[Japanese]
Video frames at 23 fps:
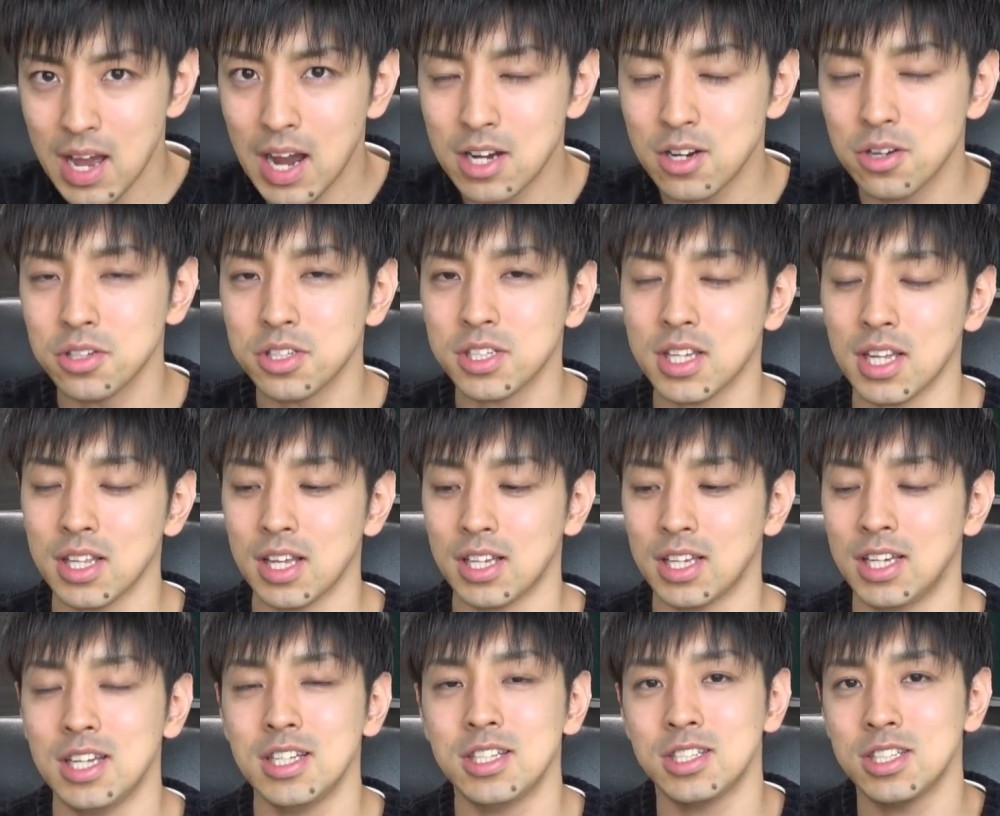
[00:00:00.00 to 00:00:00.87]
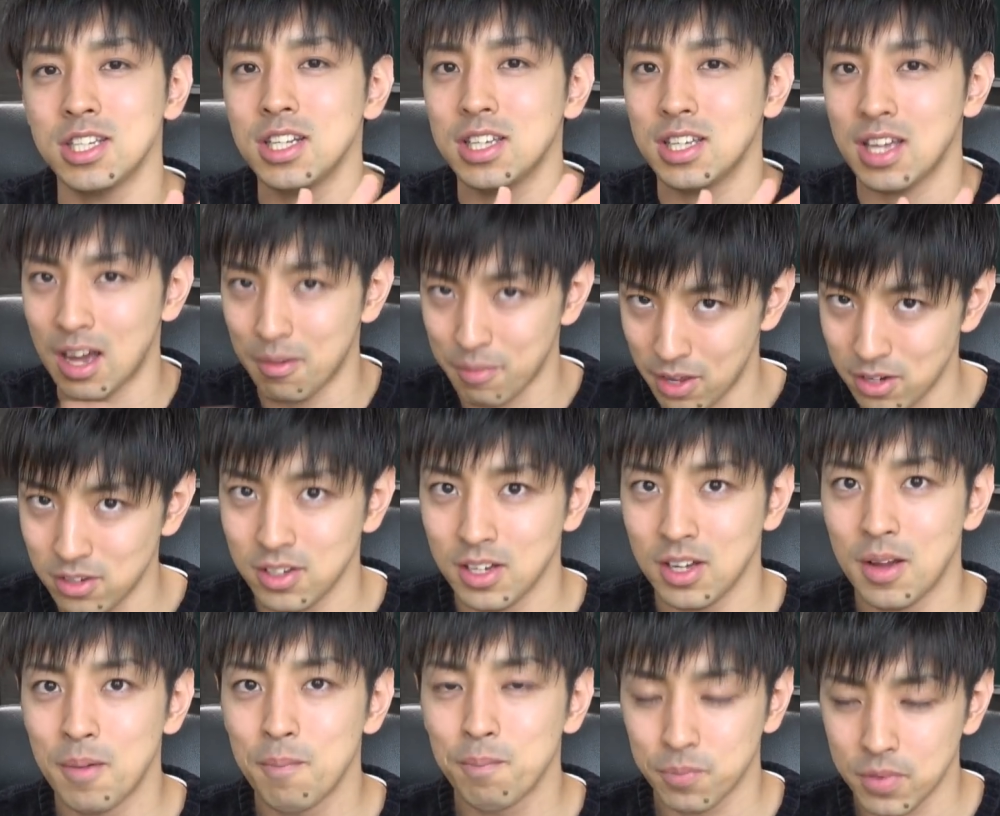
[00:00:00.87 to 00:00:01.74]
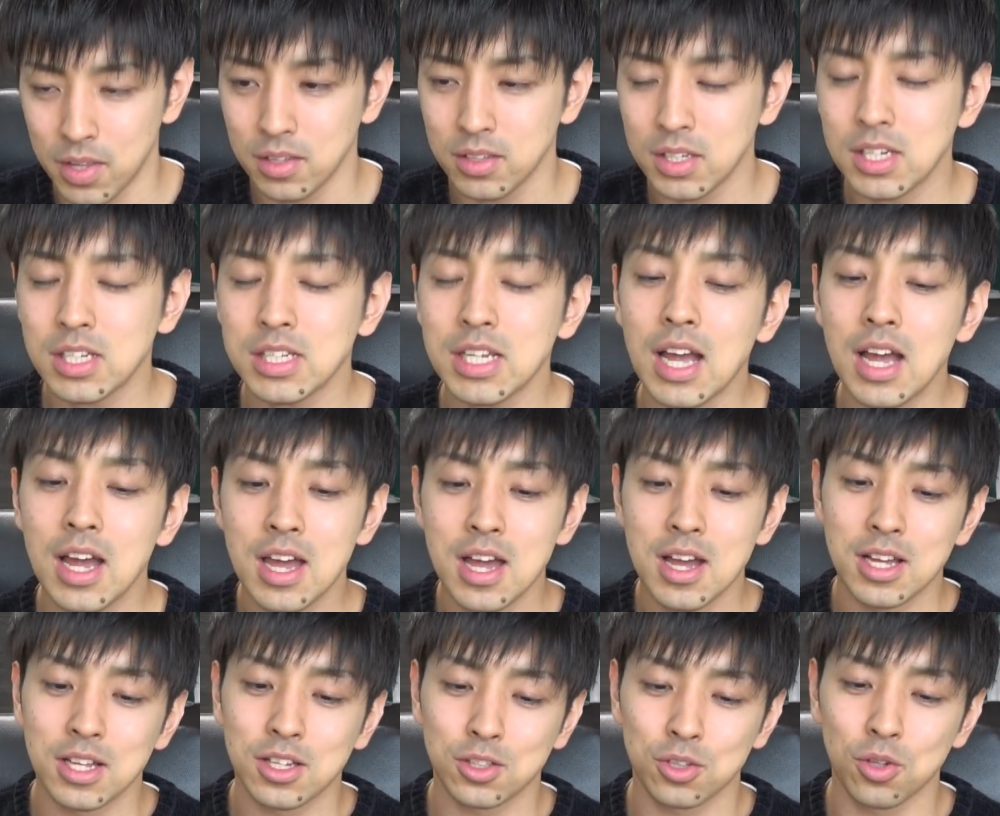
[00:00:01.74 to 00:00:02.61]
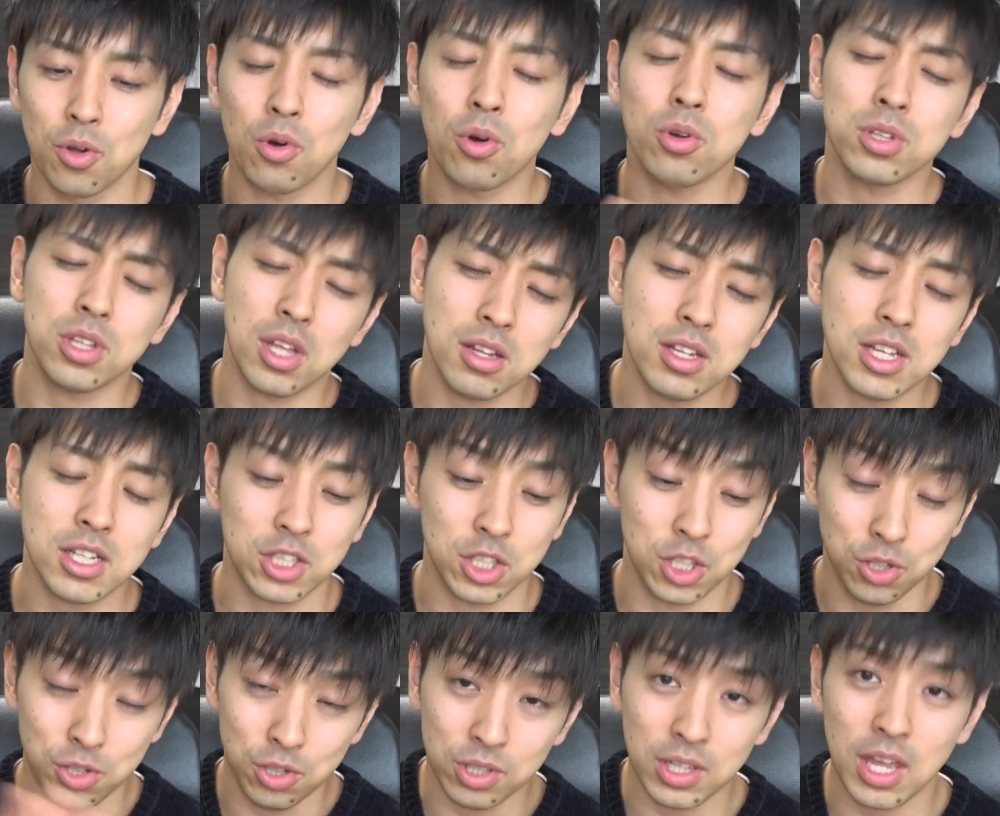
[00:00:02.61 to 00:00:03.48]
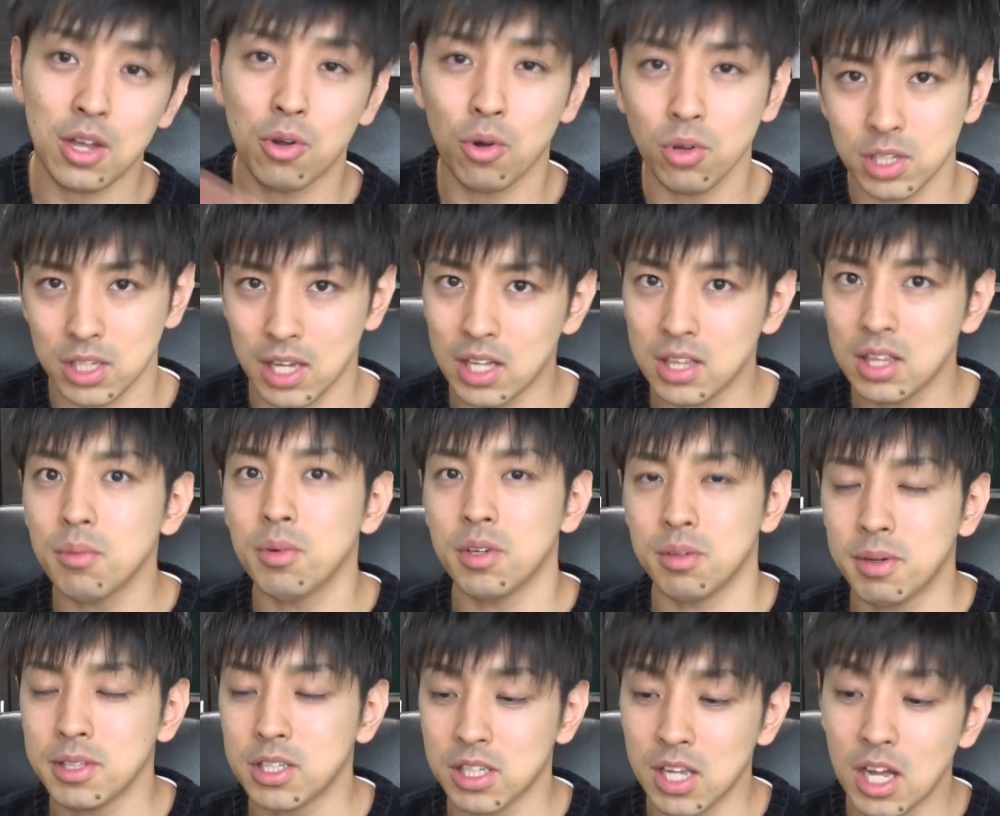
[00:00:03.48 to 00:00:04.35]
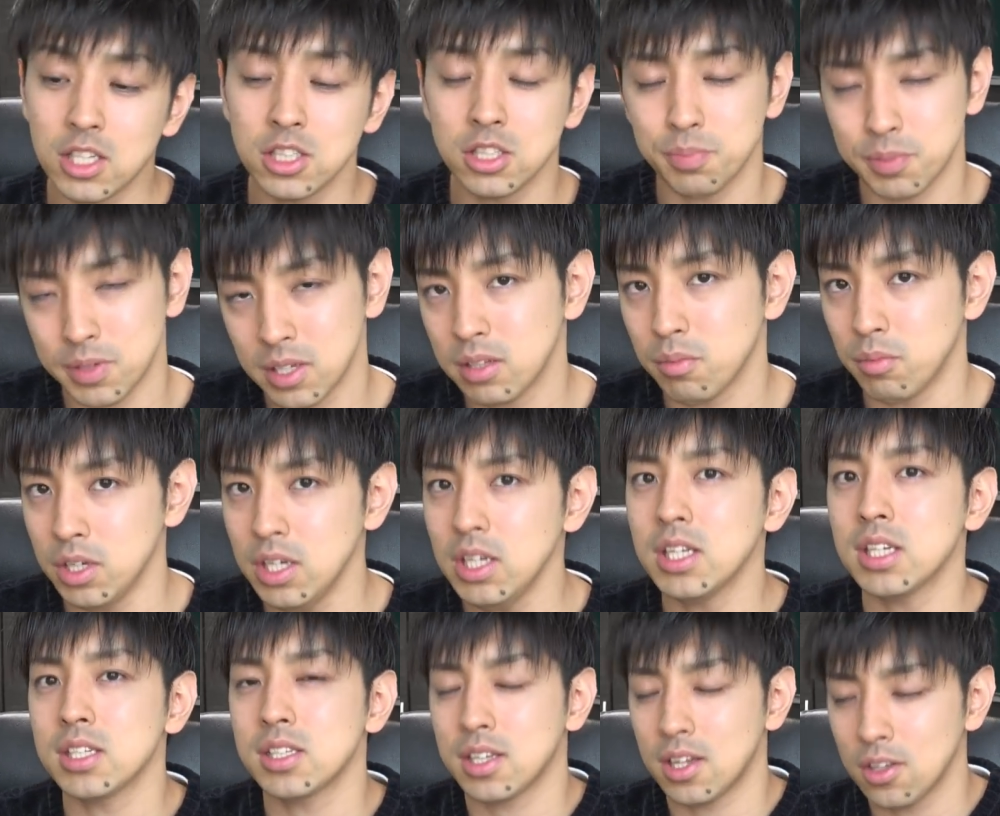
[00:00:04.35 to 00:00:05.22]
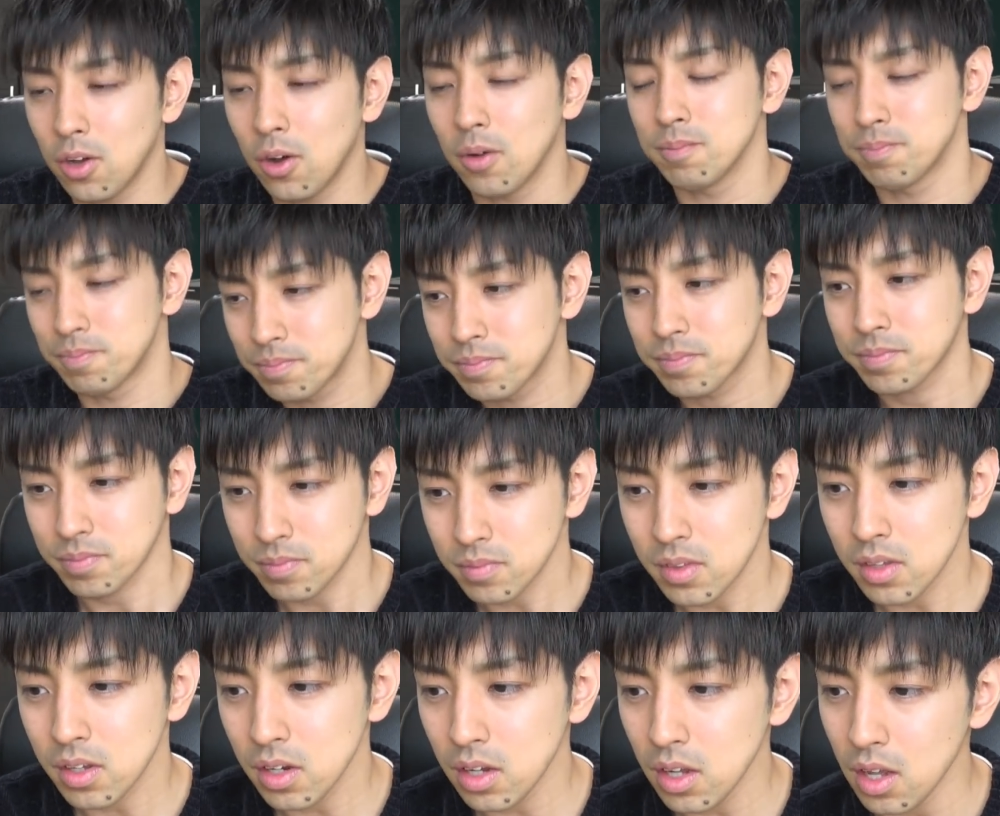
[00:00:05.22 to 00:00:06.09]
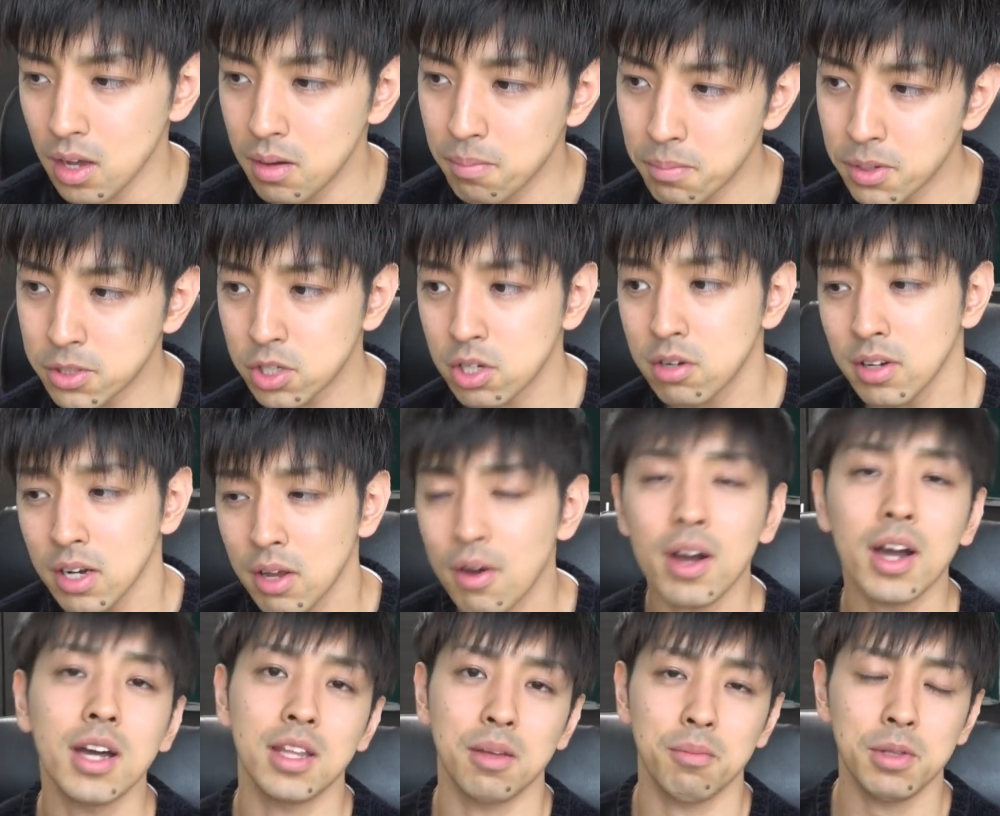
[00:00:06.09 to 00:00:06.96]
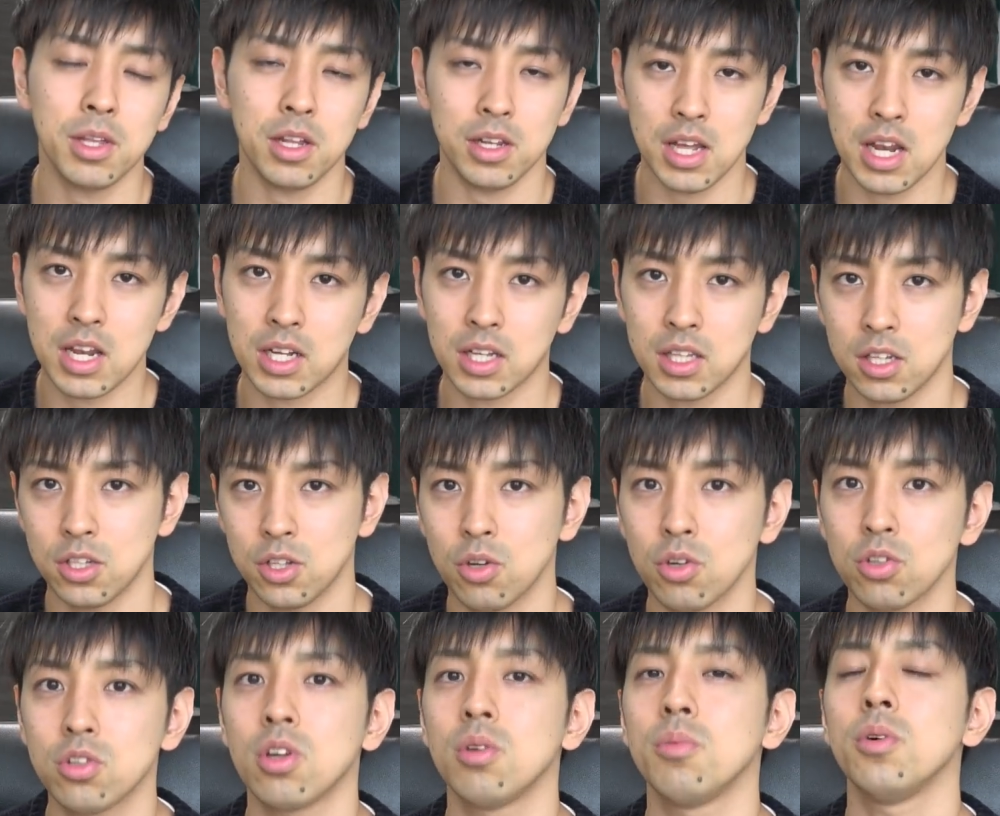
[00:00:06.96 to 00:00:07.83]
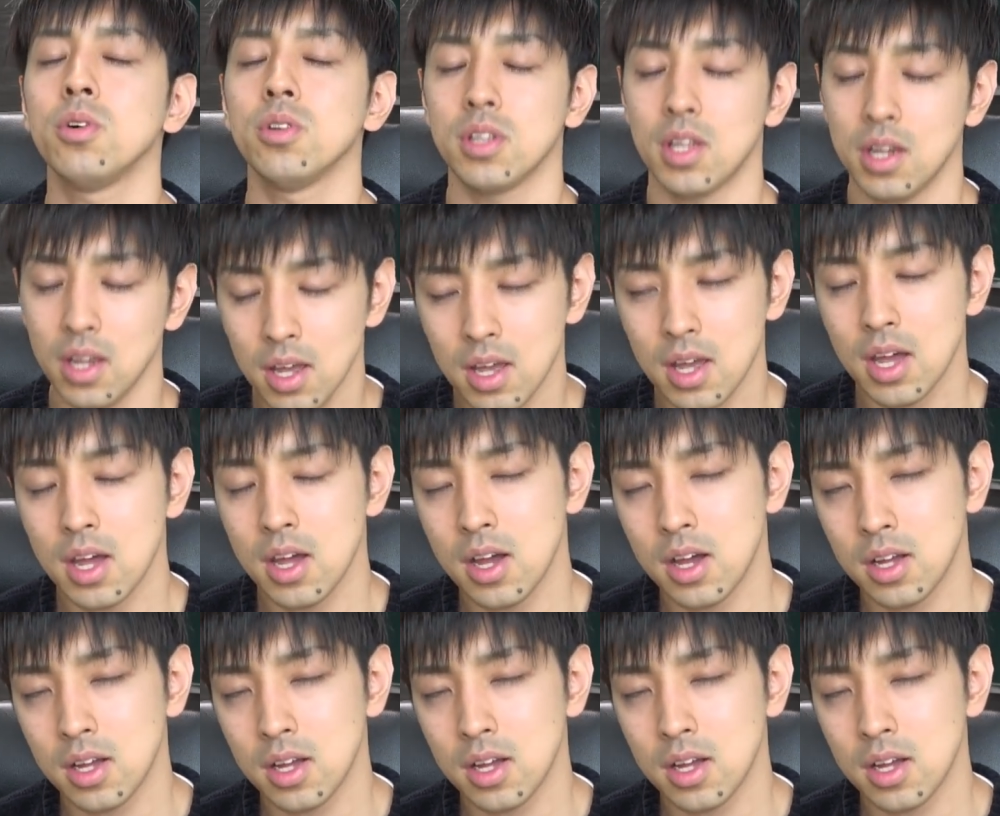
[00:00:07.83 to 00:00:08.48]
リハリをつけてきっちりやめる。ね、じゃあ、じゃあ、残ったら休憩後にやってもいい。またさんじゅっぷんやってもいいですけど、まあそれはね、わかんない。みんなのやり方によると思うんでね。